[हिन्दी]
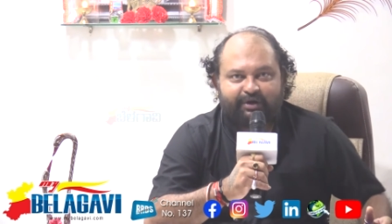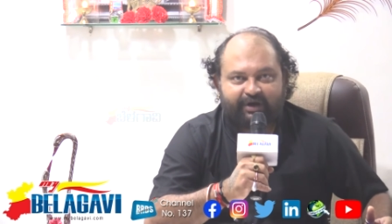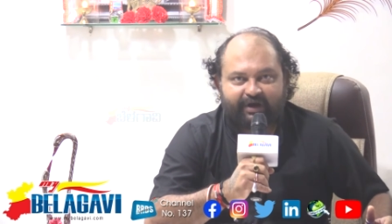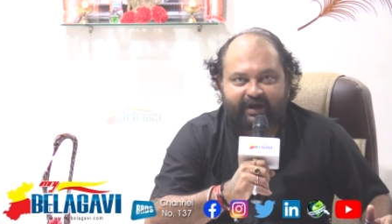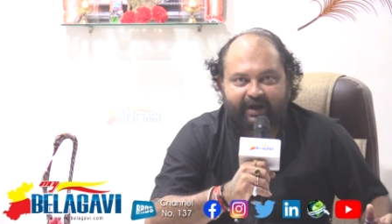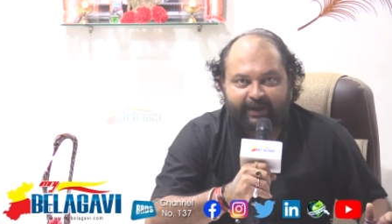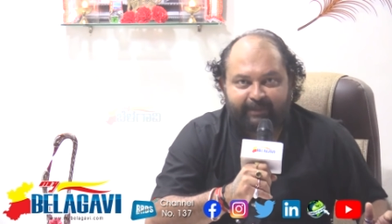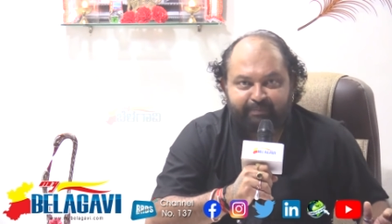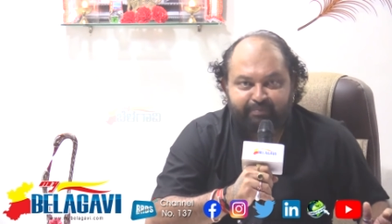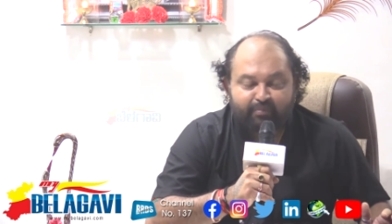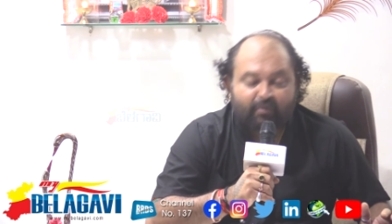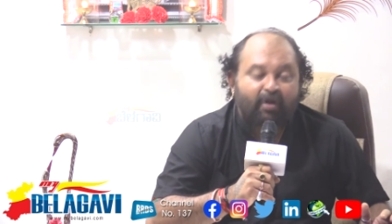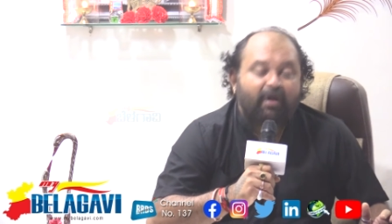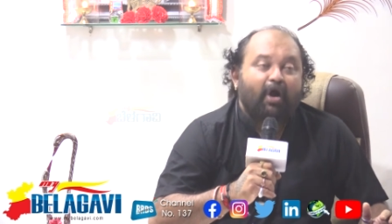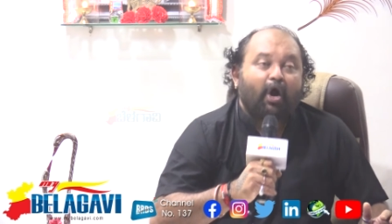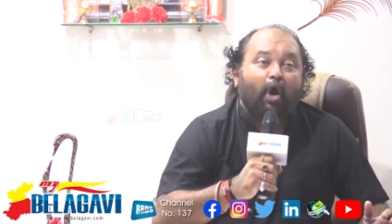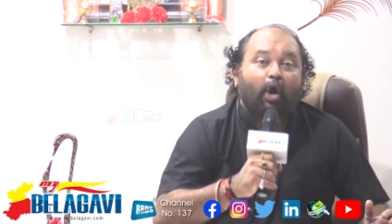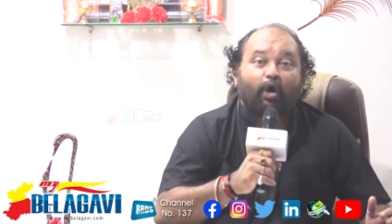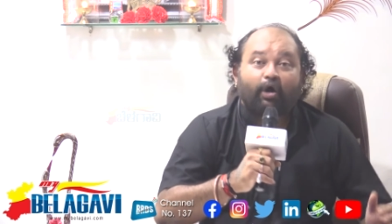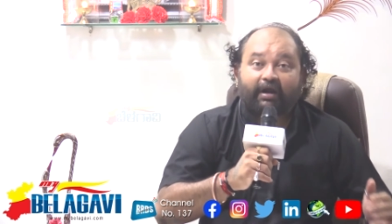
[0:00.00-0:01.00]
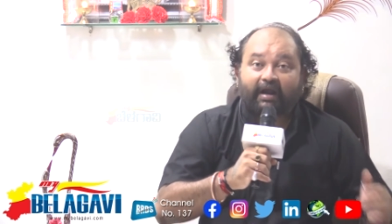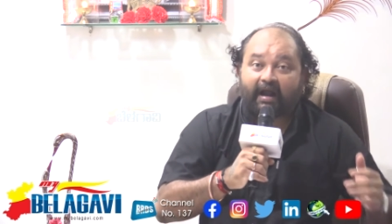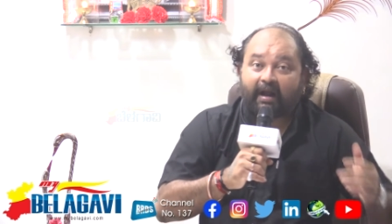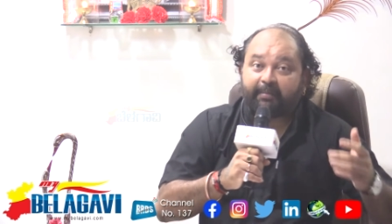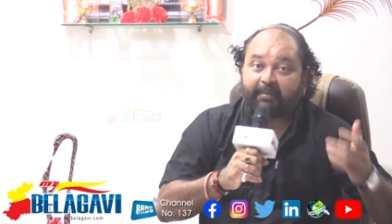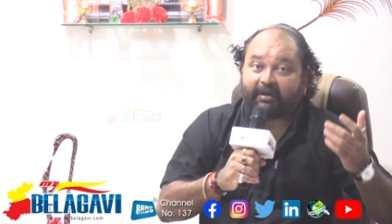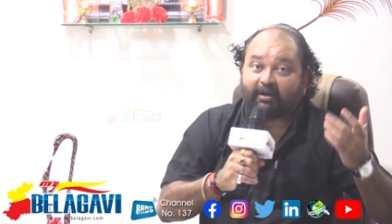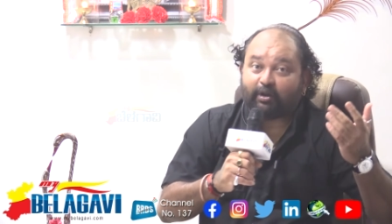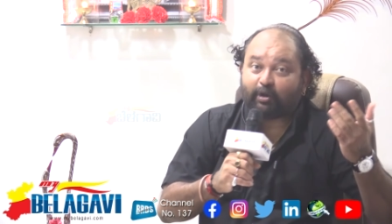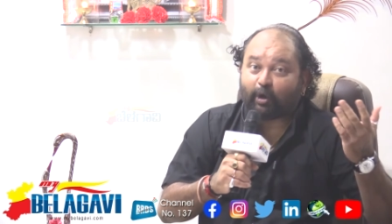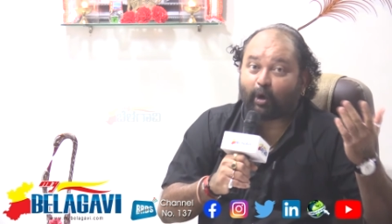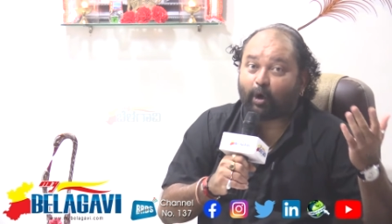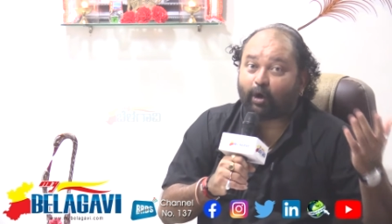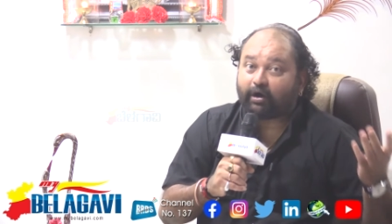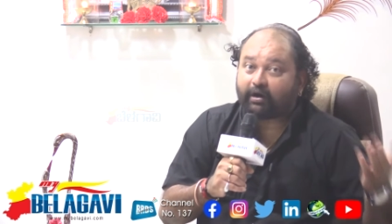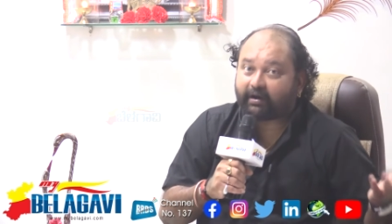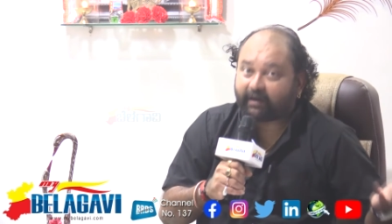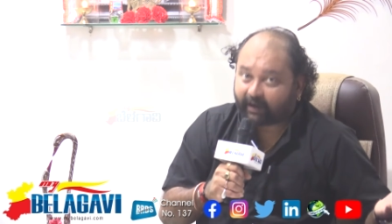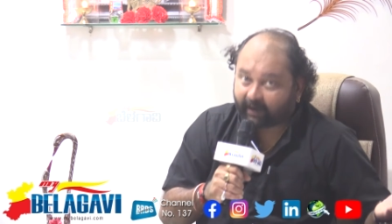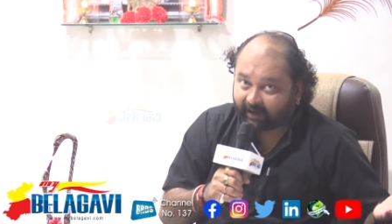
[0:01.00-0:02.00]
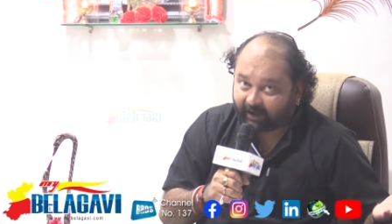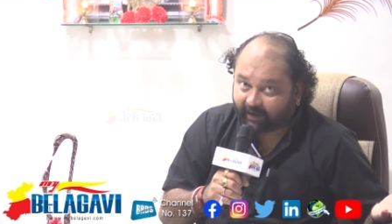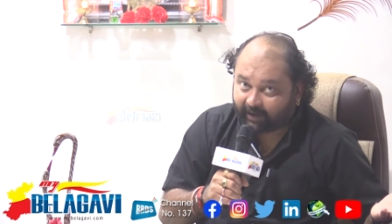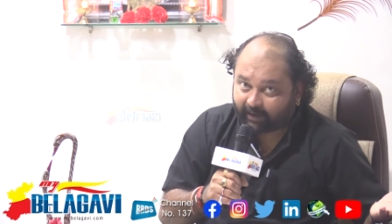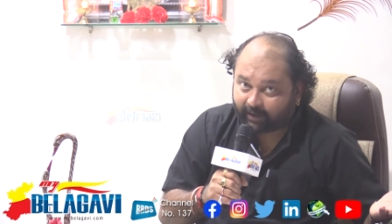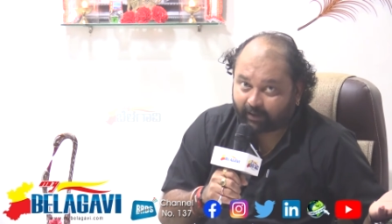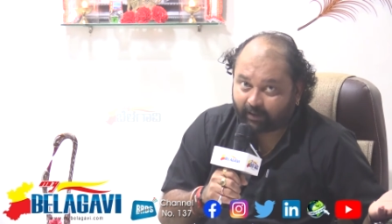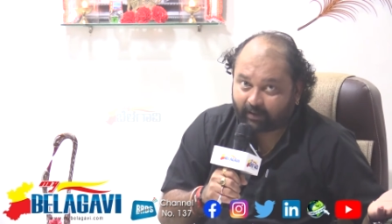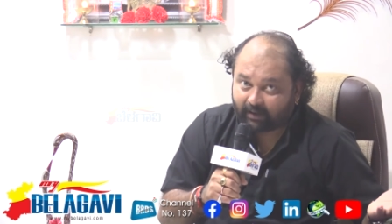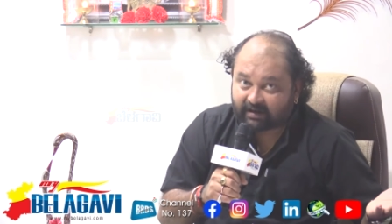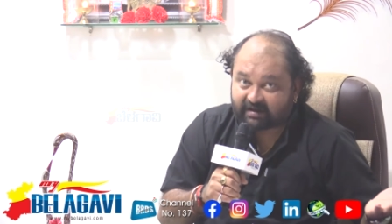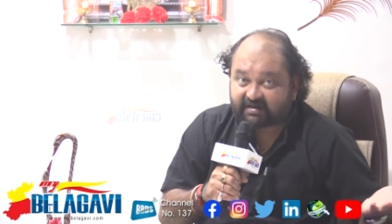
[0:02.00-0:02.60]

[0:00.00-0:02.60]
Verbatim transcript: ठीक है और यहाँ पे नौ ग्रह है